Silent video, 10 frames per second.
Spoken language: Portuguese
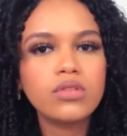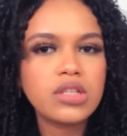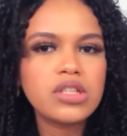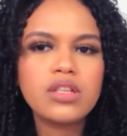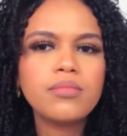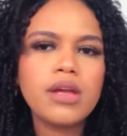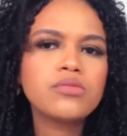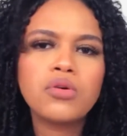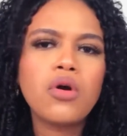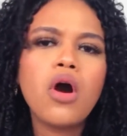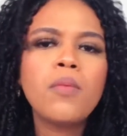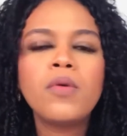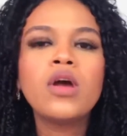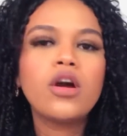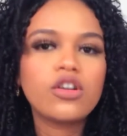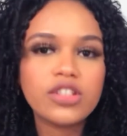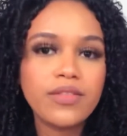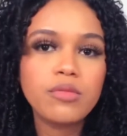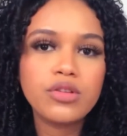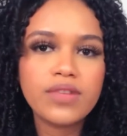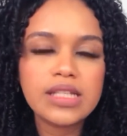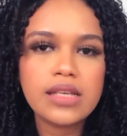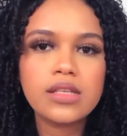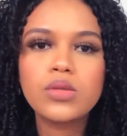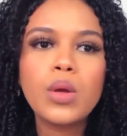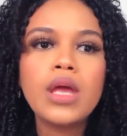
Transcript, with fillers: o intestino mesmo, o corpo, eu gostava muito de fazer isso.